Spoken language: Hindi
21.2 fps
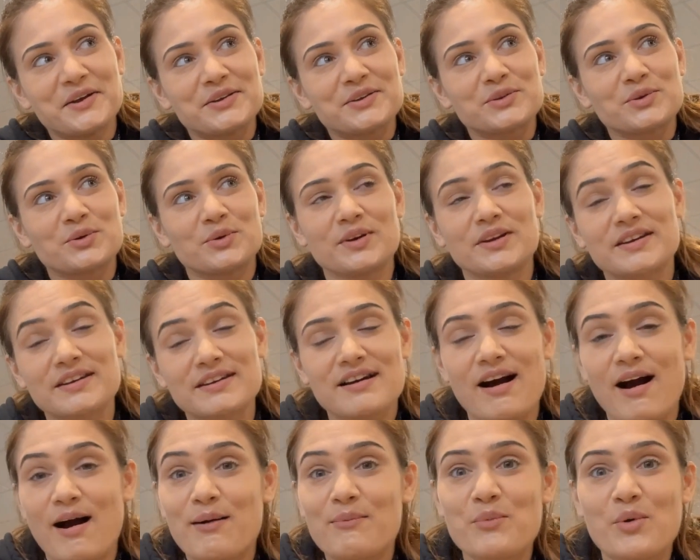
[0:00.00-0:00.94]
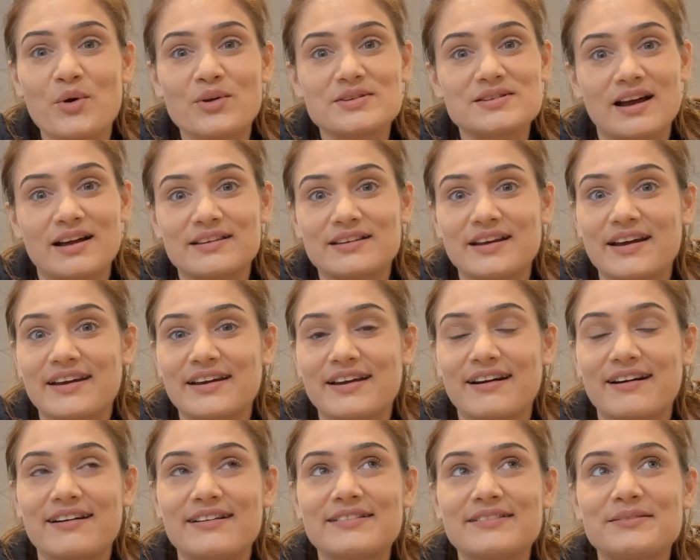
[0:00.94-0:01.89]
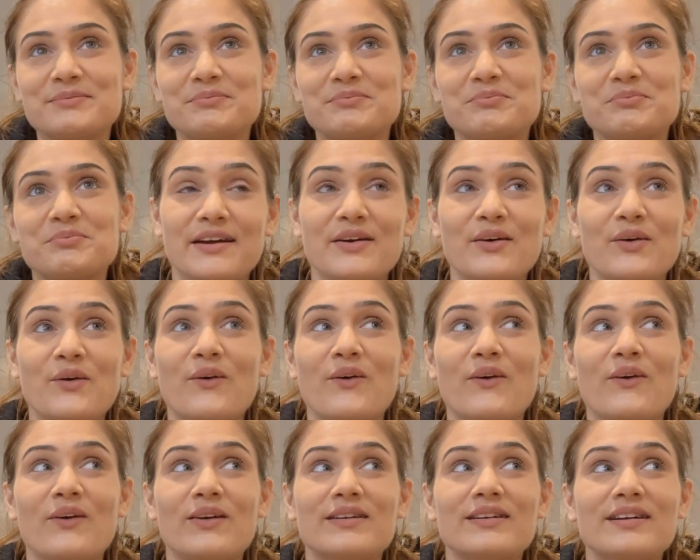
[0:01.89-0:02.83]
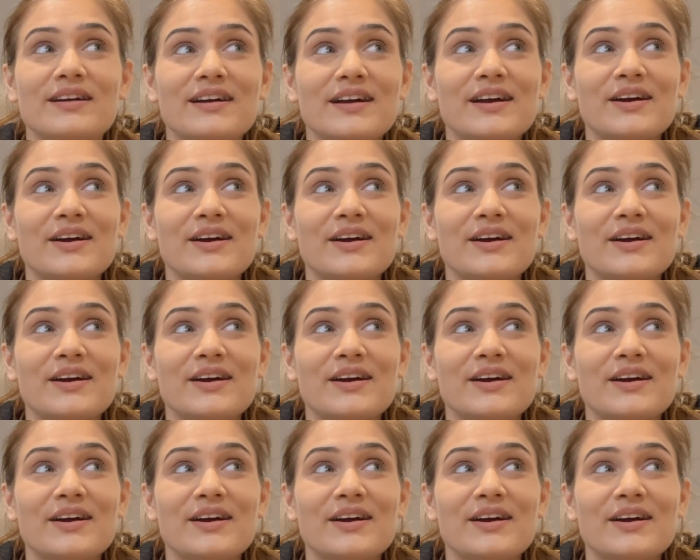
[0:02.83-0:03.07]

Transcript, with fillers: तो लेकिन काम बहुत ज़्यादा है यार और